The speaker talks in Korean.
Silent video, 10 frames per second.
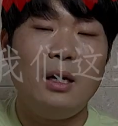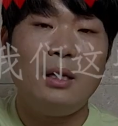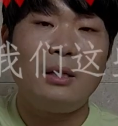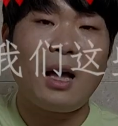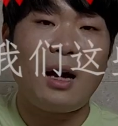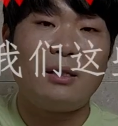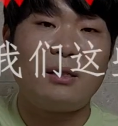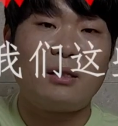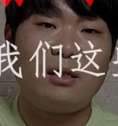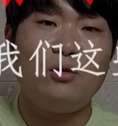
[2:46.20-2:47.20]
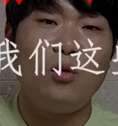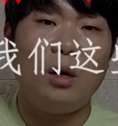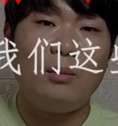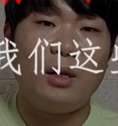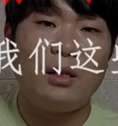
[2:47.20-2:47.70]
나시
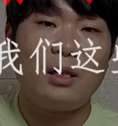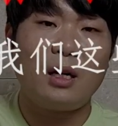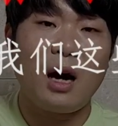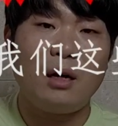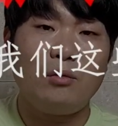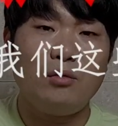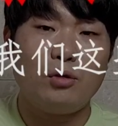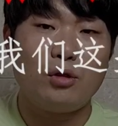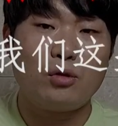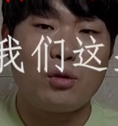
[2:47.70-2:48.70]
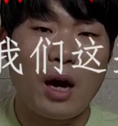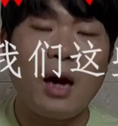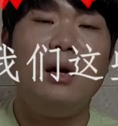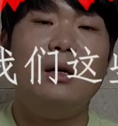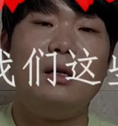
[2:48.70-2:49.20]
워먼
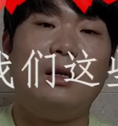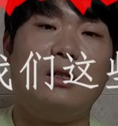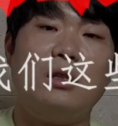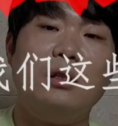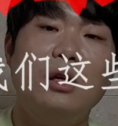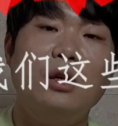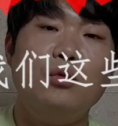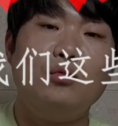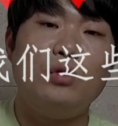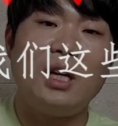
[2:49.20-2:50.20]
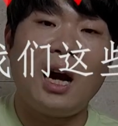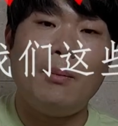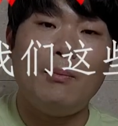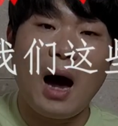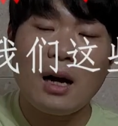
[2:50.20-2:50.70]
깡루쉐 이것은
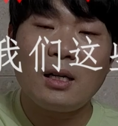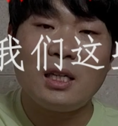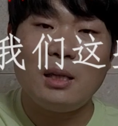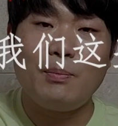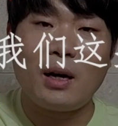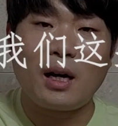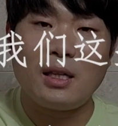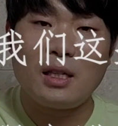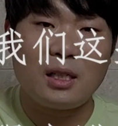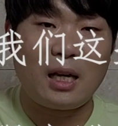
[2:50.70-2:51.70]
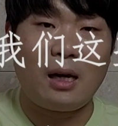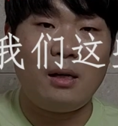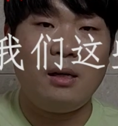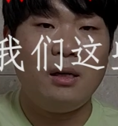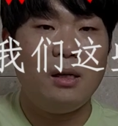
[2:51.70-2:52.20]
우리가 막 입학한 그날
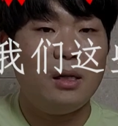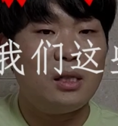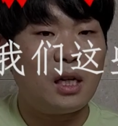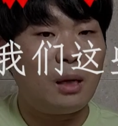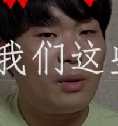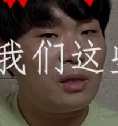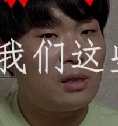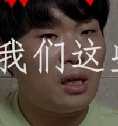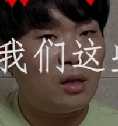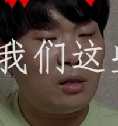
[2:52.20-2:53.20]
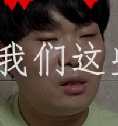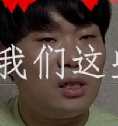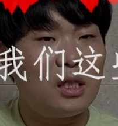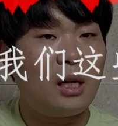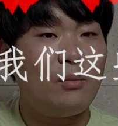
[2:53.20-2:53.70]
제가 봤을 때 이거는
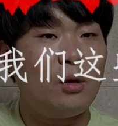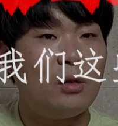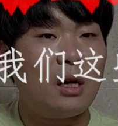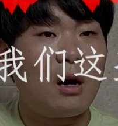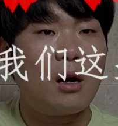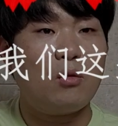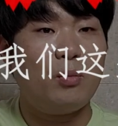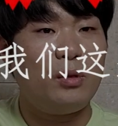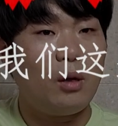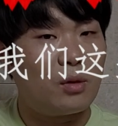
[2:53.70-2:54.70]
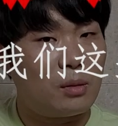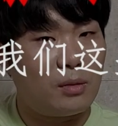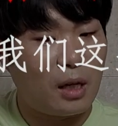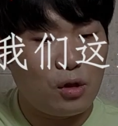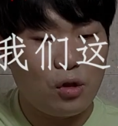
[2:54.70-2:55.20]
시간 명사 가까운 거 필요
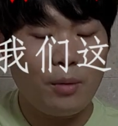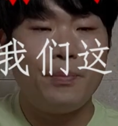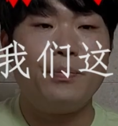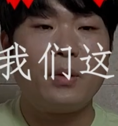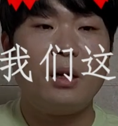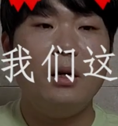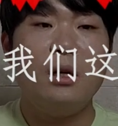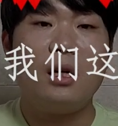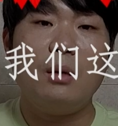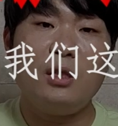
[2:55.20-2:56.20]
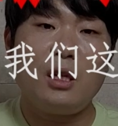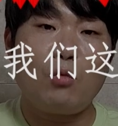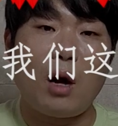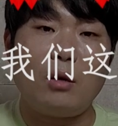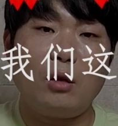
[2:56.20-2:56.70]
없습니다 그죠? 그럼 이제
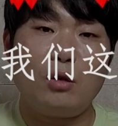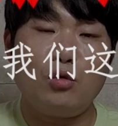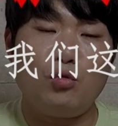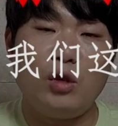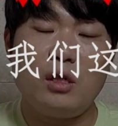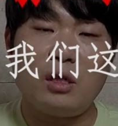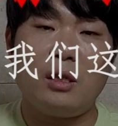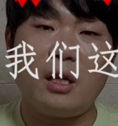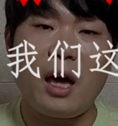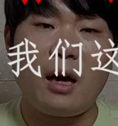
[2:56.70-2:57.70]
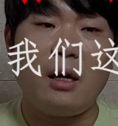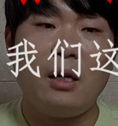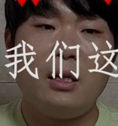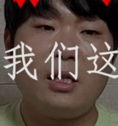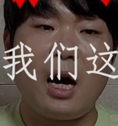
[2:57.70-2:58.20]
관건은
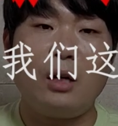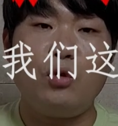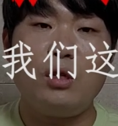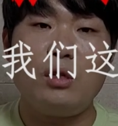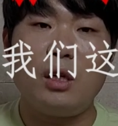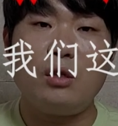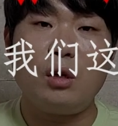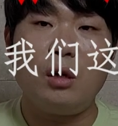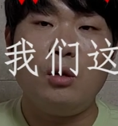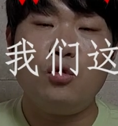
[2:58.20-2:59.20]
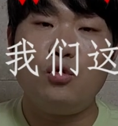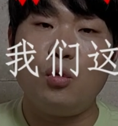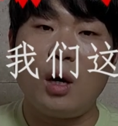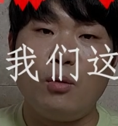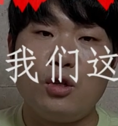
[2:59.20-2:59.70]
뒷절인데 자 뒷절에서
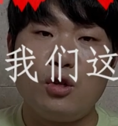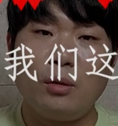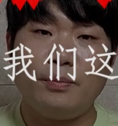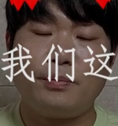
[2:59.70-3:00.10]
주어가 뭐죠?